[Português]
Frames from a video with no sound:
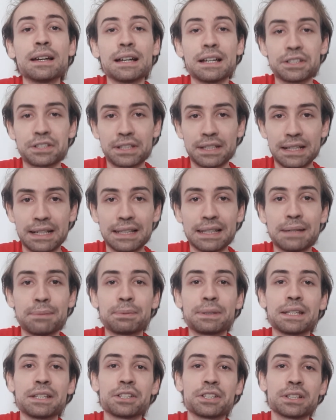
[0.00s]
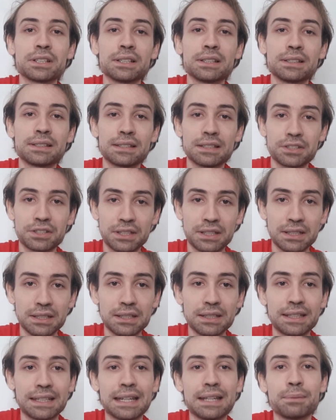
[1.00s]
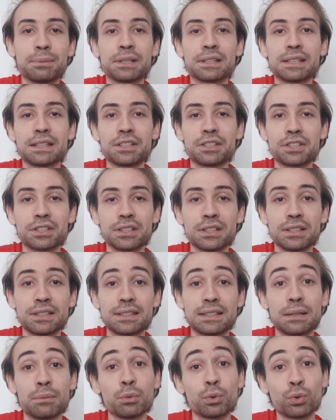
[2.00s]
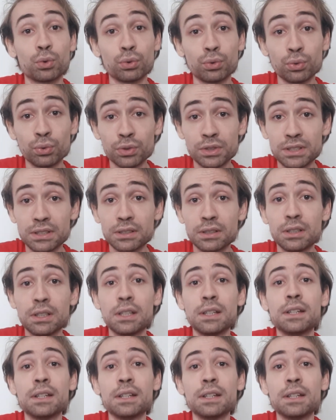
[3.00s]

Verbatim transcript: Acho que Halep tem chance, acho que Kerber tem chance, a Muguruza,